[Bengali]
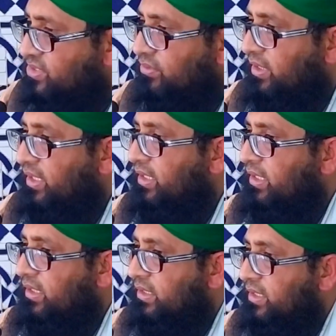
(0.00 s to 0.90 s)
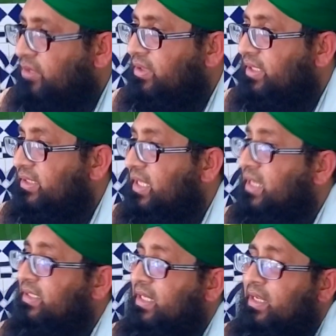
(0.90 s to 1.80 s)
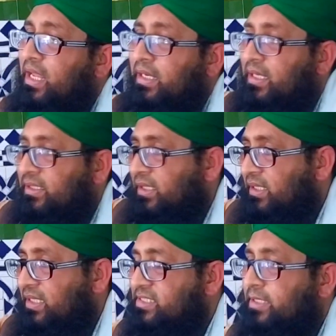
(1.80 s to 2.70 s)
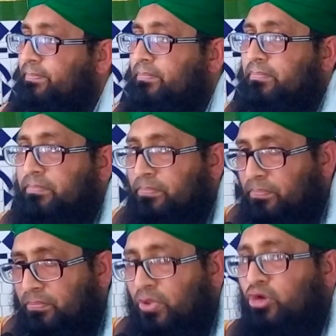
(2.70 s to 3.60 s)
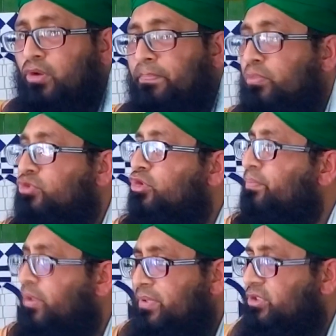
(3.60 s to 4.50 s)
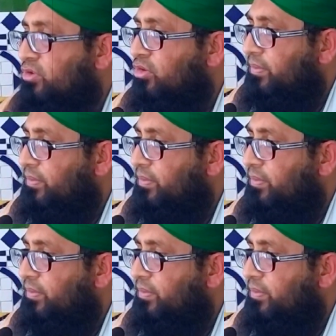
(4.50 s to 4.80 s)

কাজ করে তাহলে তারা তারা আল্লাহ তালার কাছে বড় পুত পবিত্র